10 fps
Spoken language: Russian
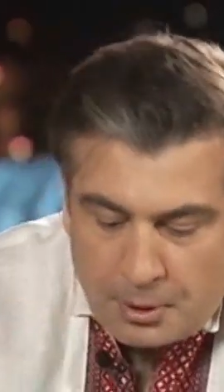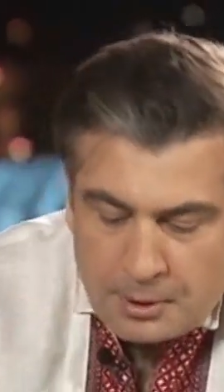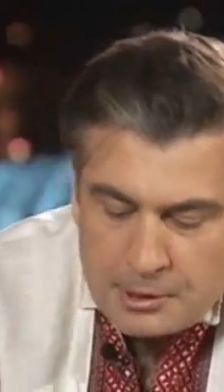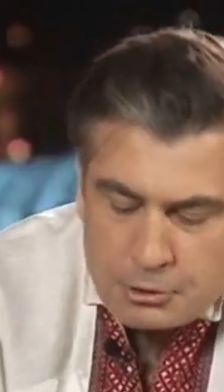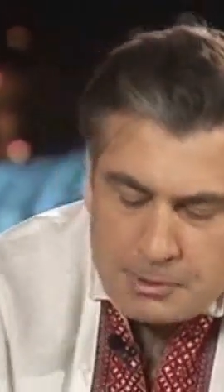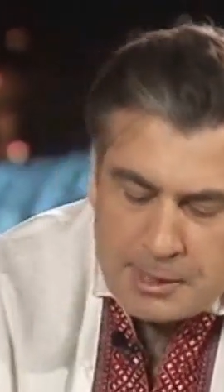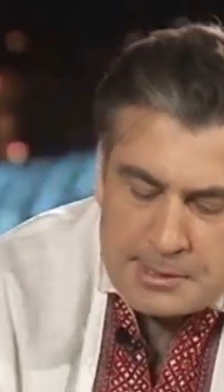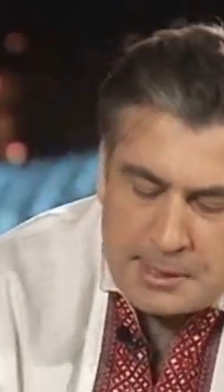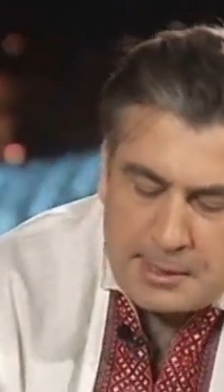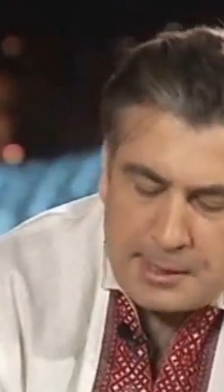Есть у меня
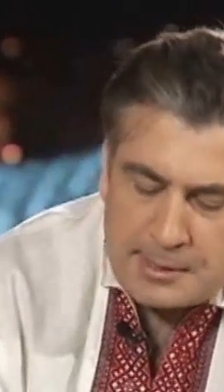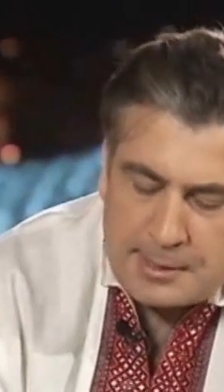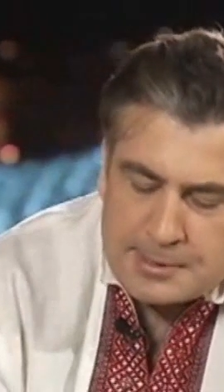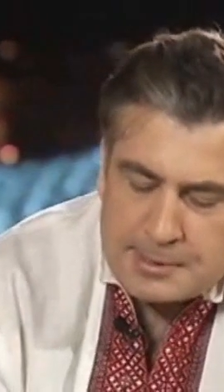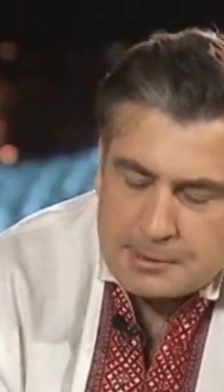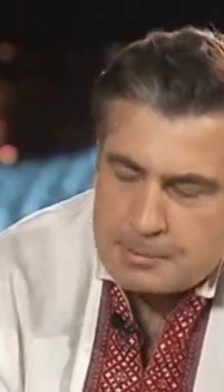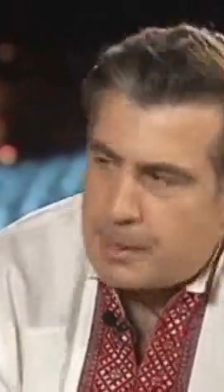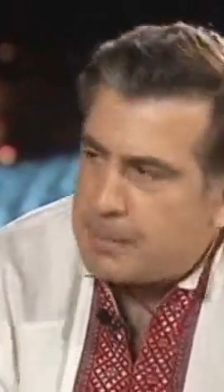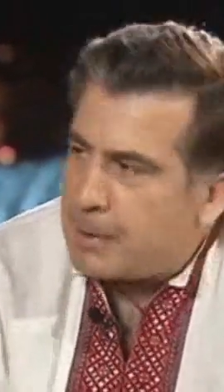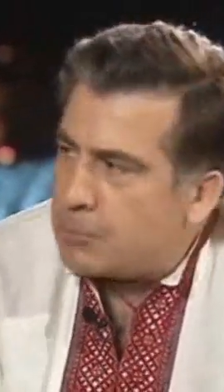церетели, да. С, с
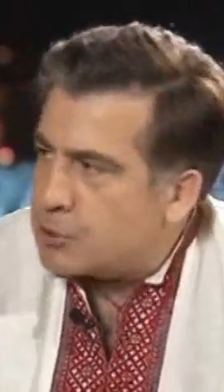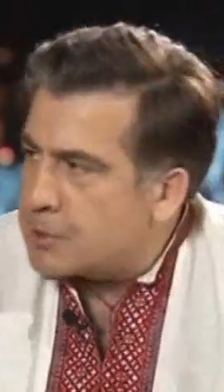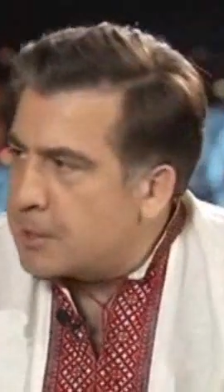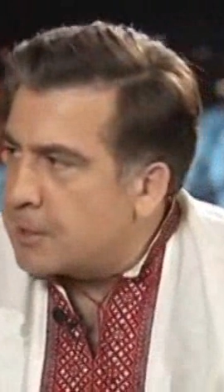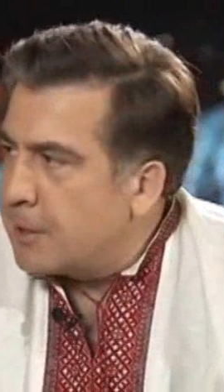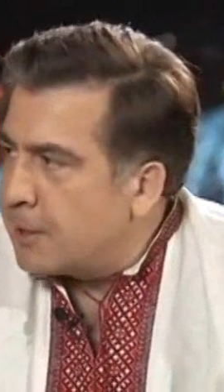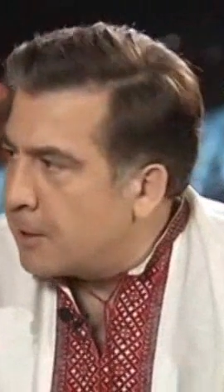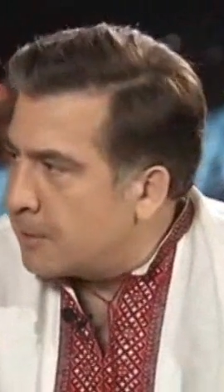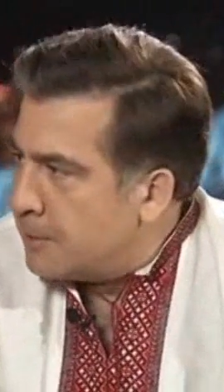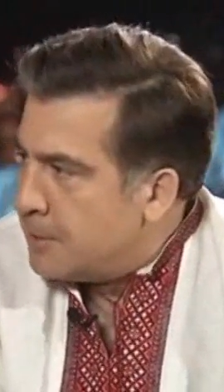моей бабушкой церетели,
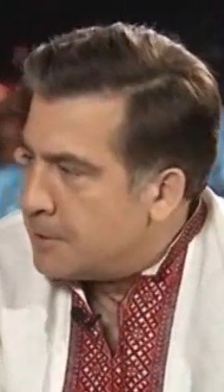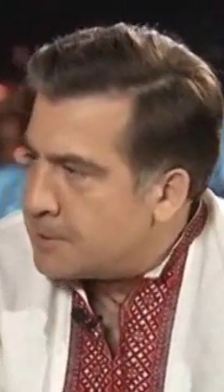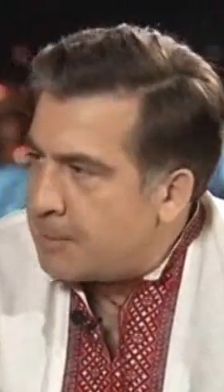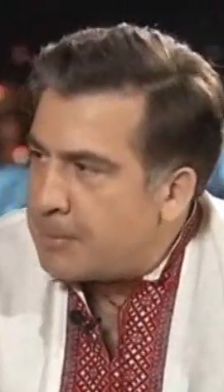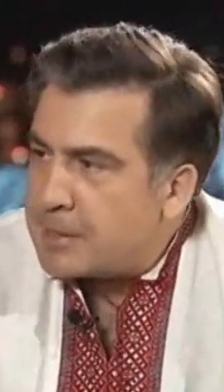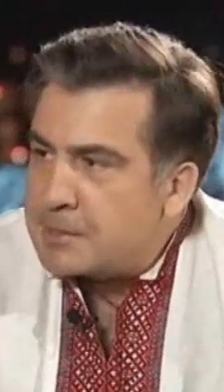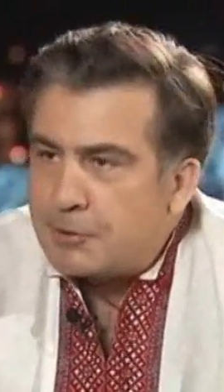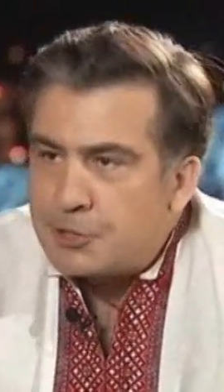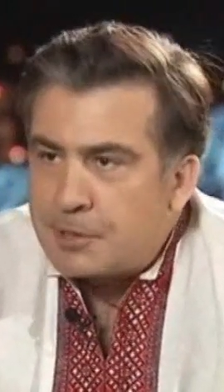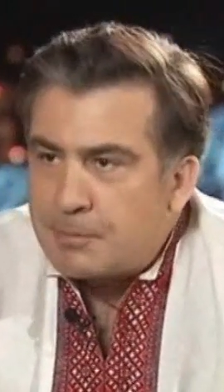как самый
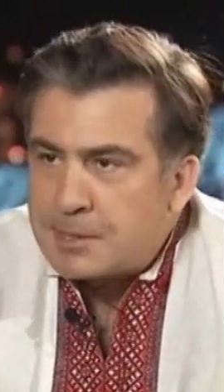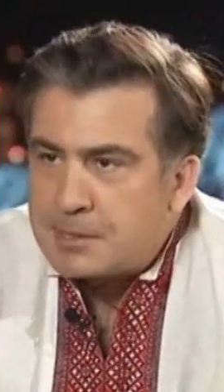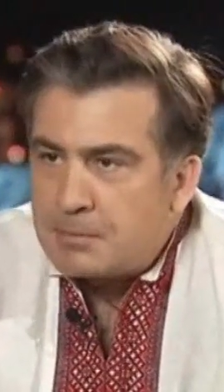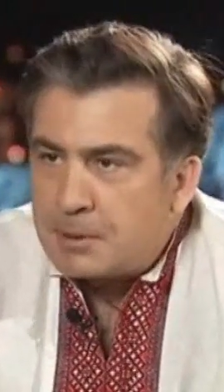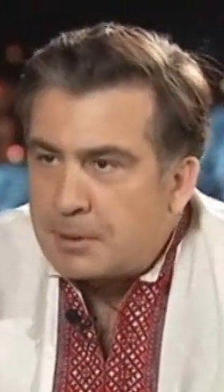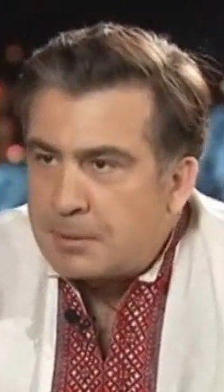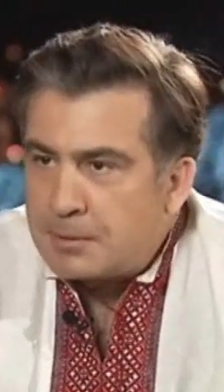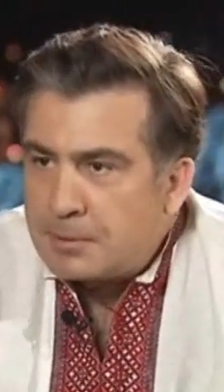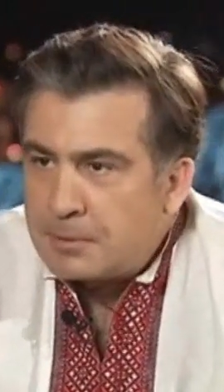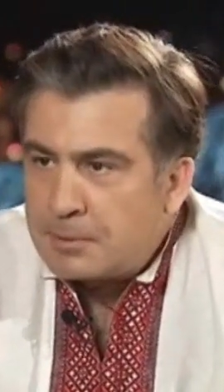активный член моей семьи. Это
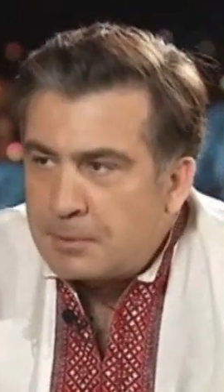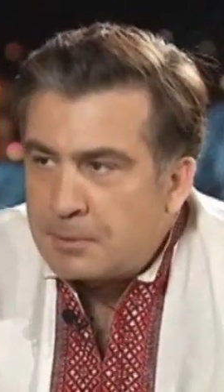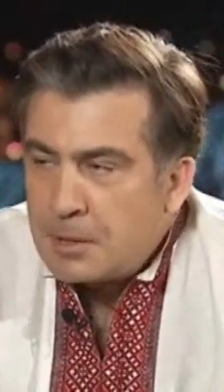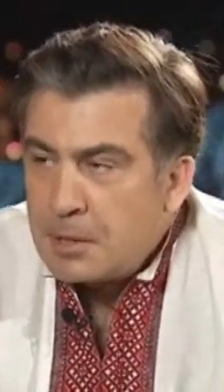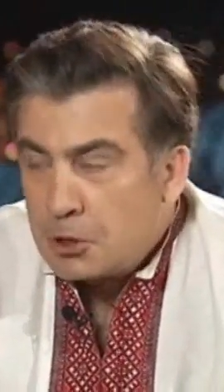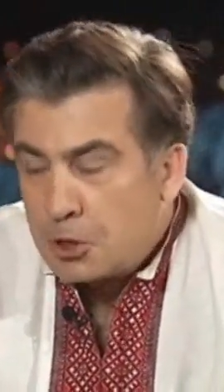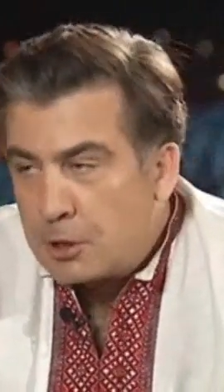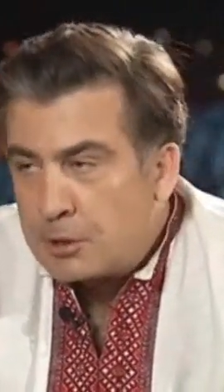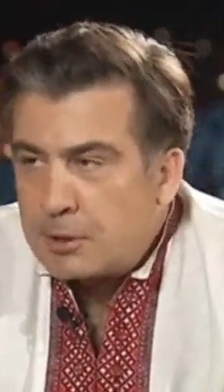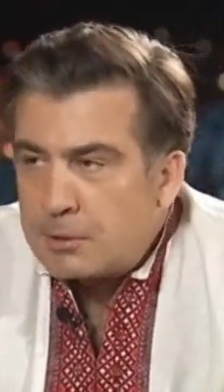княжеский род.
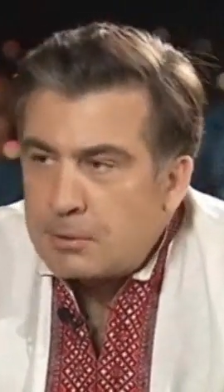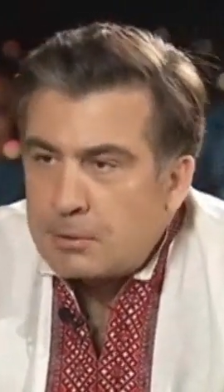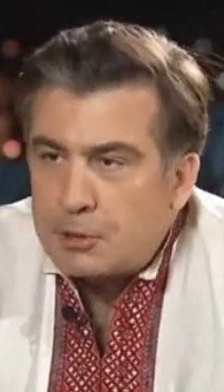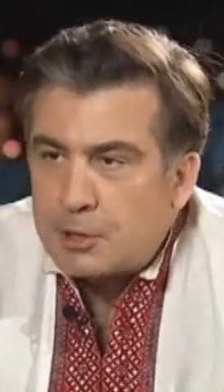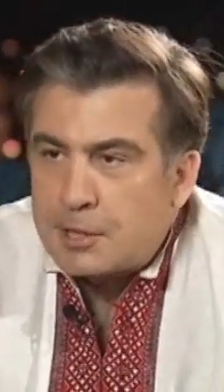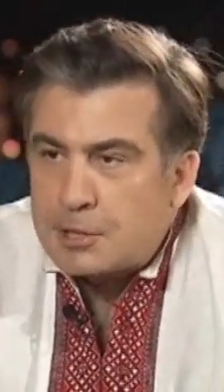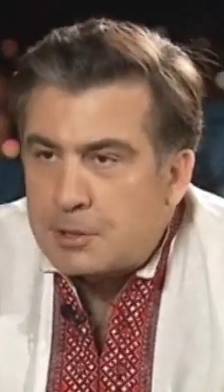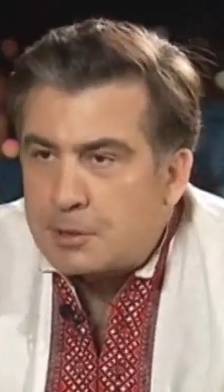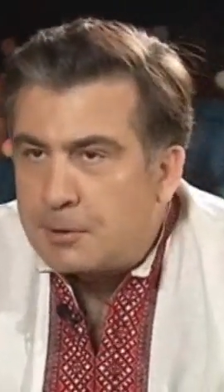Да, да. У них даже